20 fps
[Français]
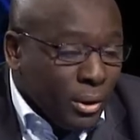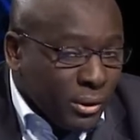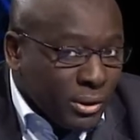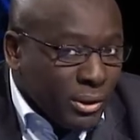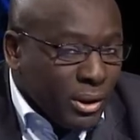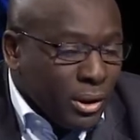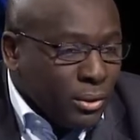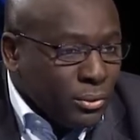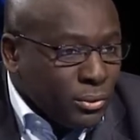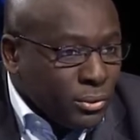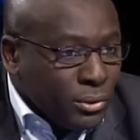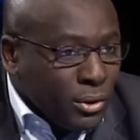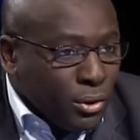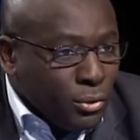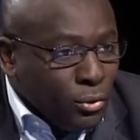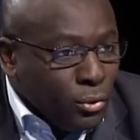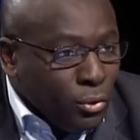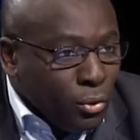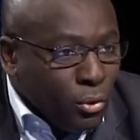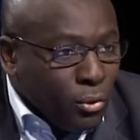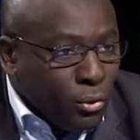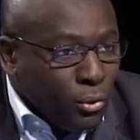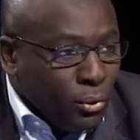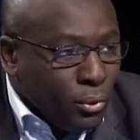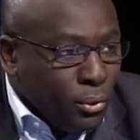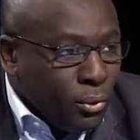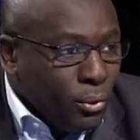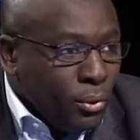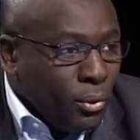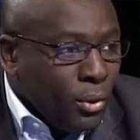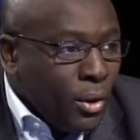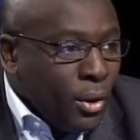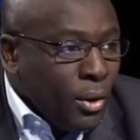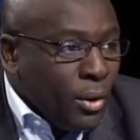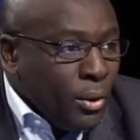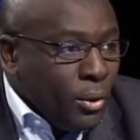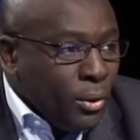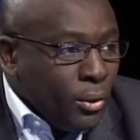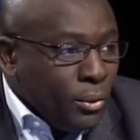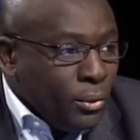dans, dans de longues
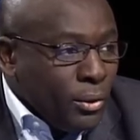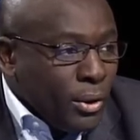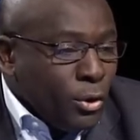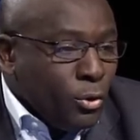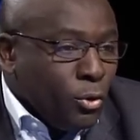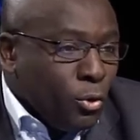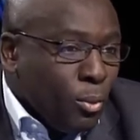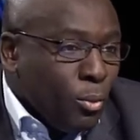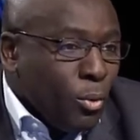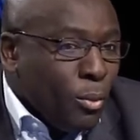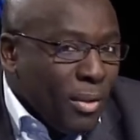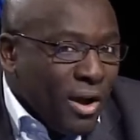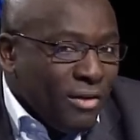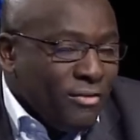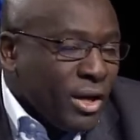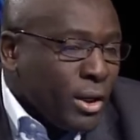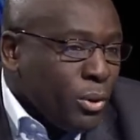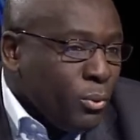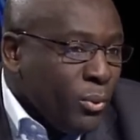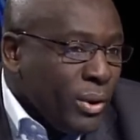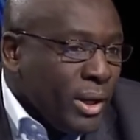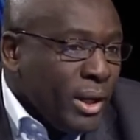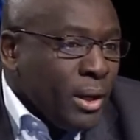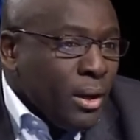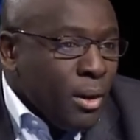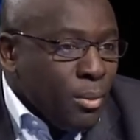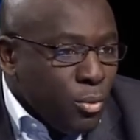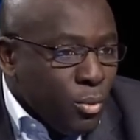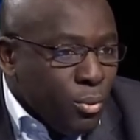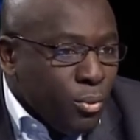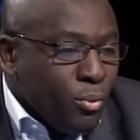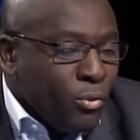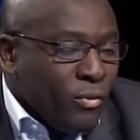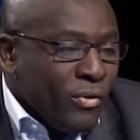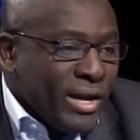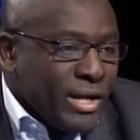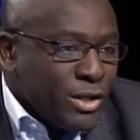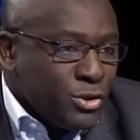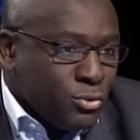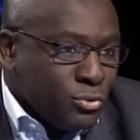euh, dans le long moment avec lui pour
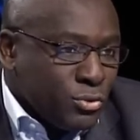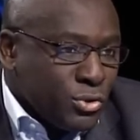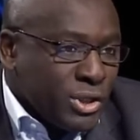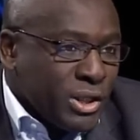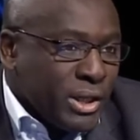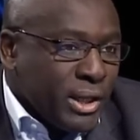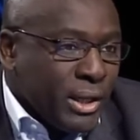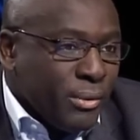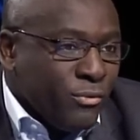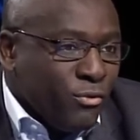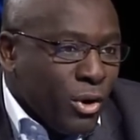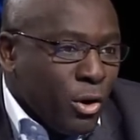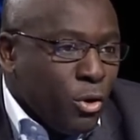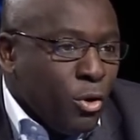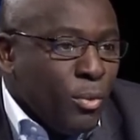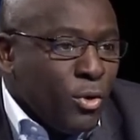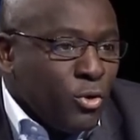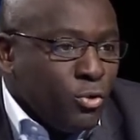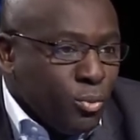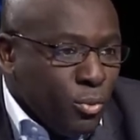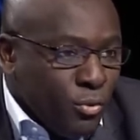pouvoir échanger et voir comment nous